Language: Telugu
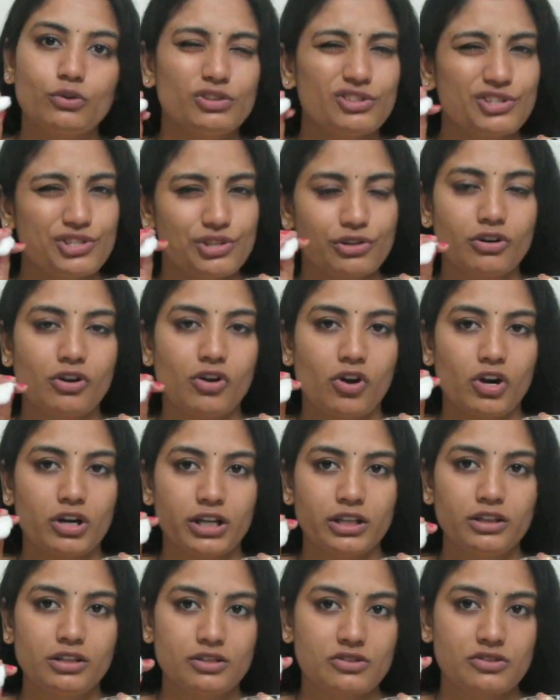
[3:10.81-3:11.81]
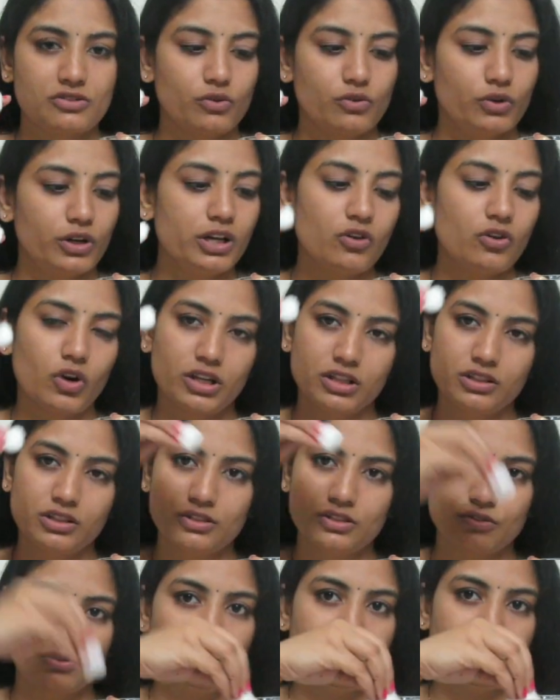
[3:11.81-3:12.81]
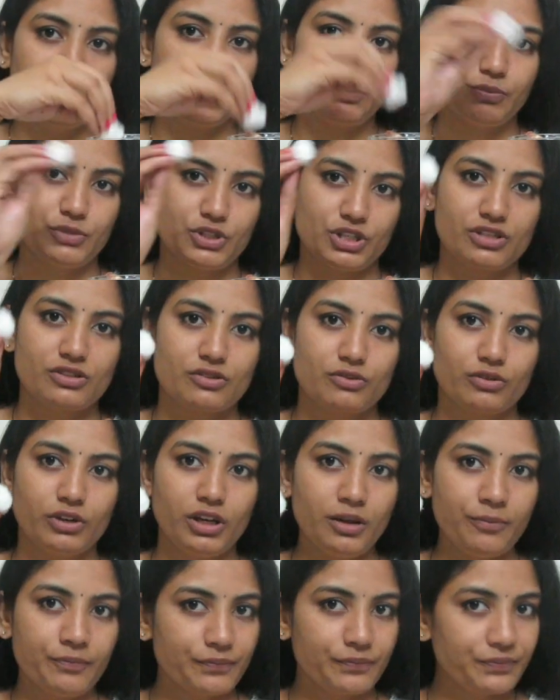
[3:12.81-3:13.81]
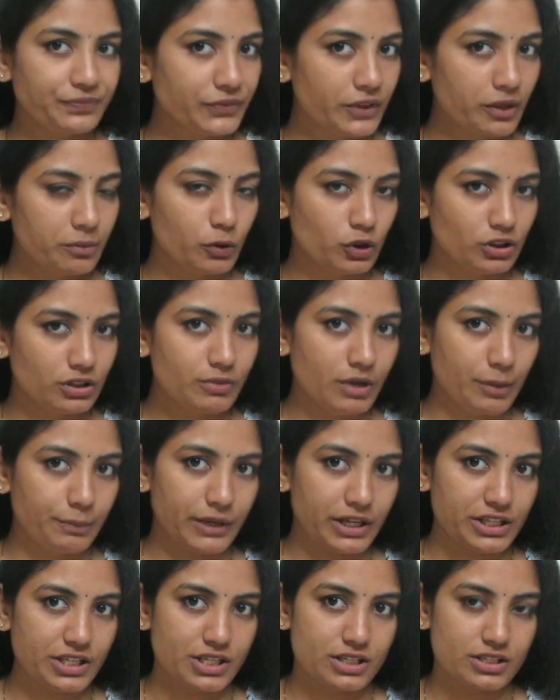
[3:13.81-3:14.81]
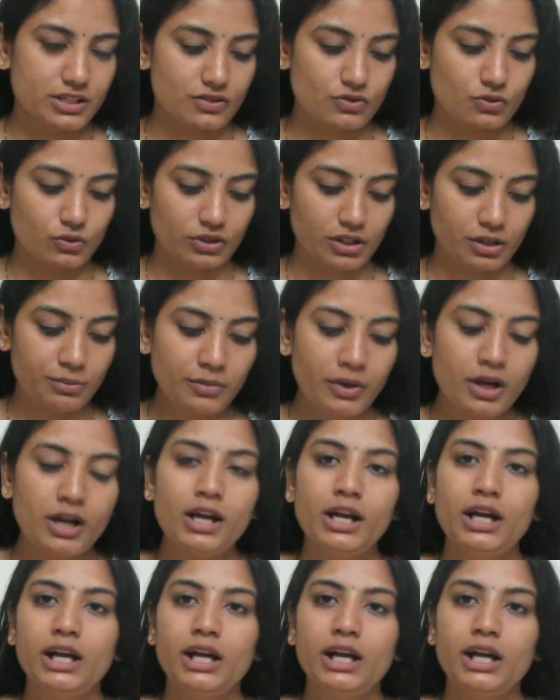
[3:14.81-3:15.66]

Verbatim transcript: కొంచెం కాటన్ తీసుకోండి కాటన్ తీసుకుని డిప్ చేసుకుని మొత్తం అప్లై చేసేసుకుందాం